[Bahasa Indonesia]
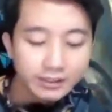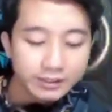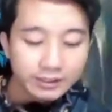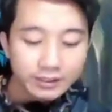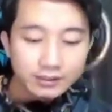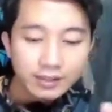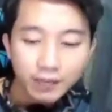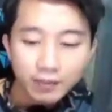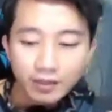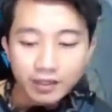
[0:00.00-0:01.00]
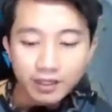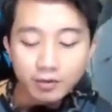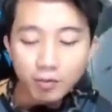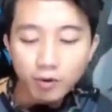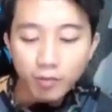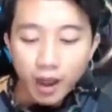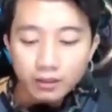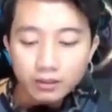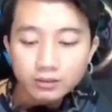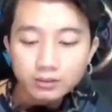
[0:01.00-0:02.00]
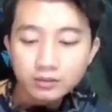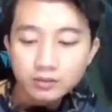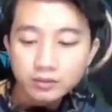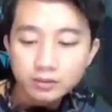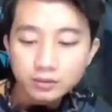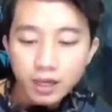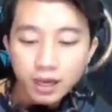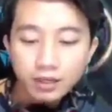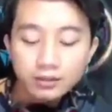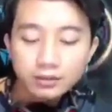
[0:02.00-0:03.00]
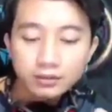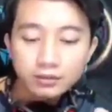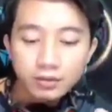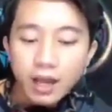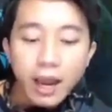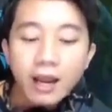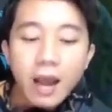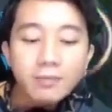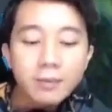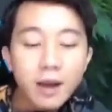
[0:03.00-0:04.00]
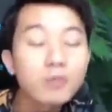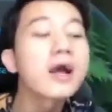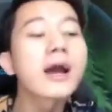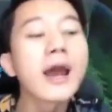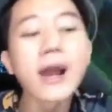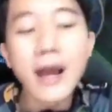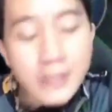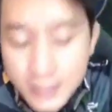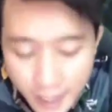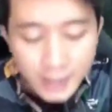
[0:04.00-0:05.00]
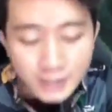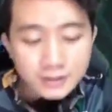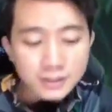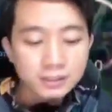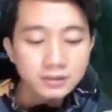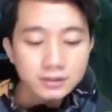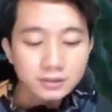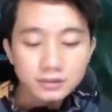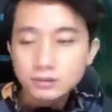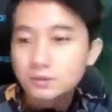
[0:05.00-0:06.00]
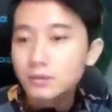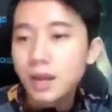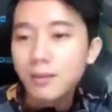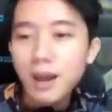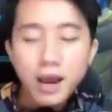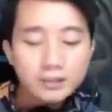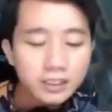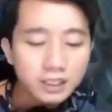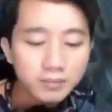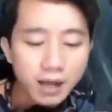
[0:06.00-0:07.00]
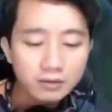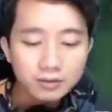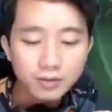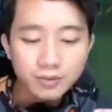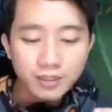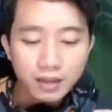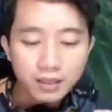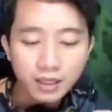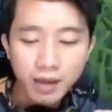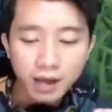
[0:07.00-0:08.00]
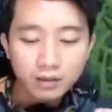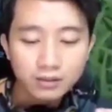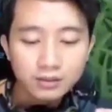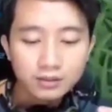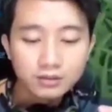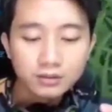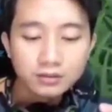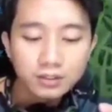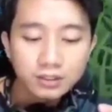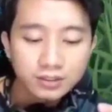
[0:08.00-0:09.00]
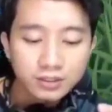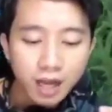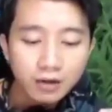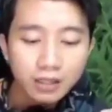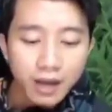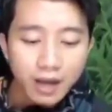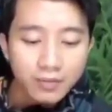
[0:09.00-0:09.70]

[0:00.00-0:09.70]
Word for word: Ya bener-bener goblok banget. Ya. Udah kayak kami bang. Udah kayak kalian serius. Eh makasih Iqbal tujuh lebih bintang Iqbal. Krisis selalu Iqbal amin.